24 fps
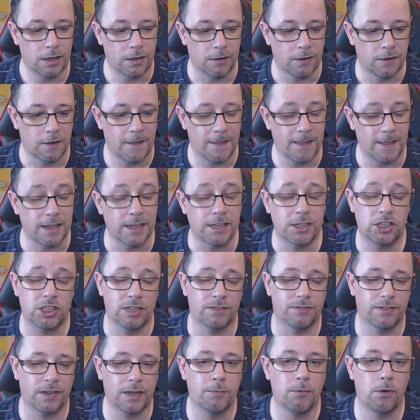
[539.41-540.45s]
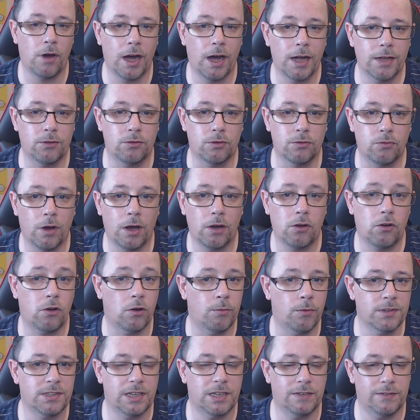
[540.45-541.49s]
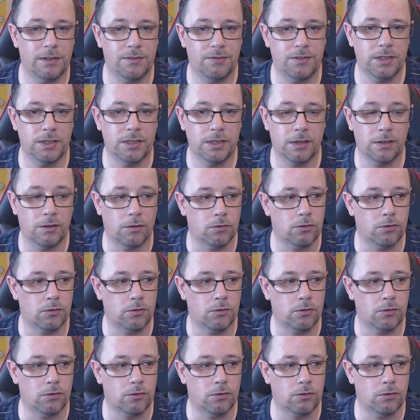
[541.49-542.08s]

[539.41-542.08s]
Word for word: Euh, et j'ai vraiment hâte de voir comment ça va finir.